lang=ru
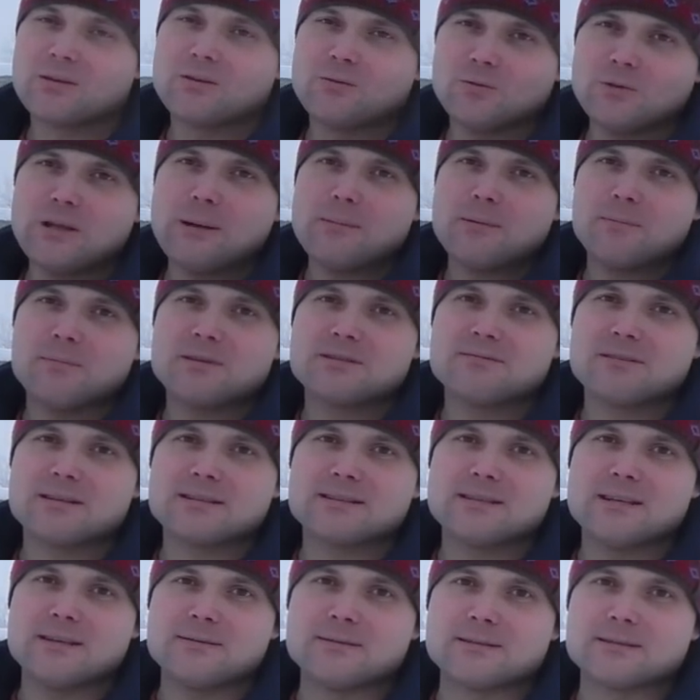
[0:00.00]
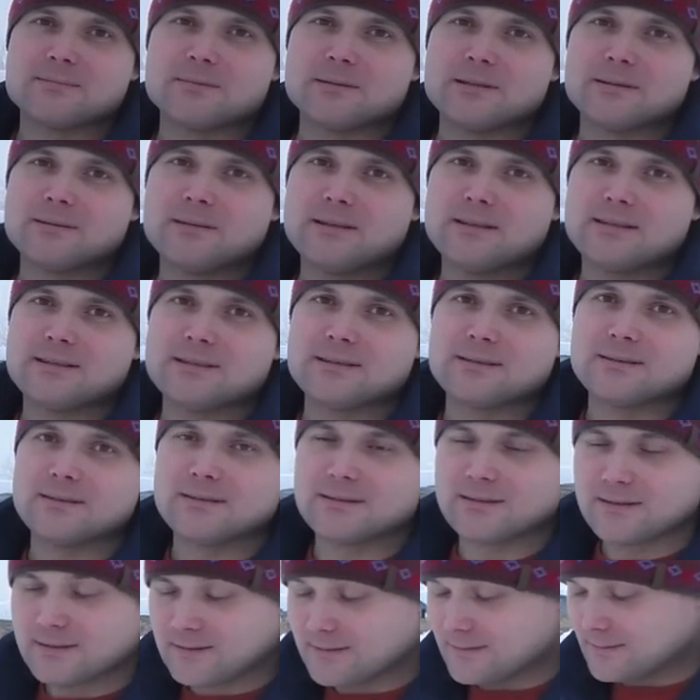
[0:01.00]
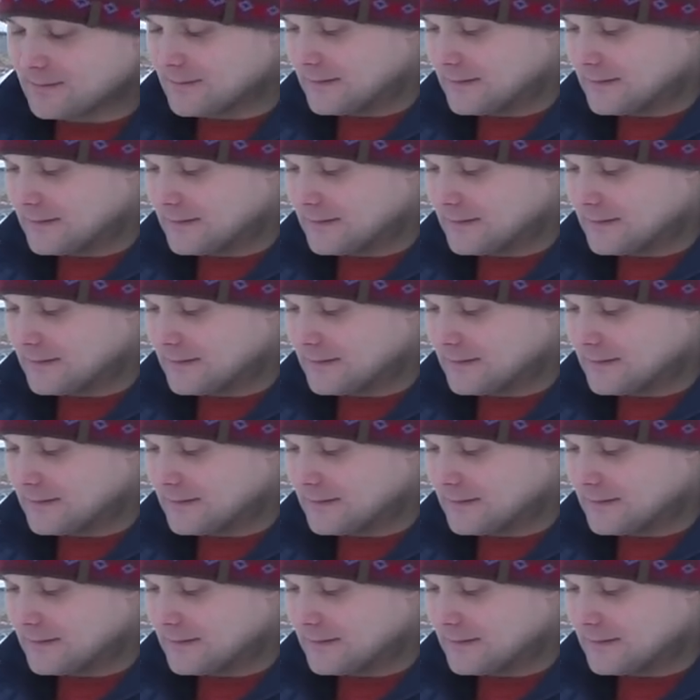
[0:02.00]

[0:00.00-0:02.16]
куда мы без вас денемся, понимаете? То есть,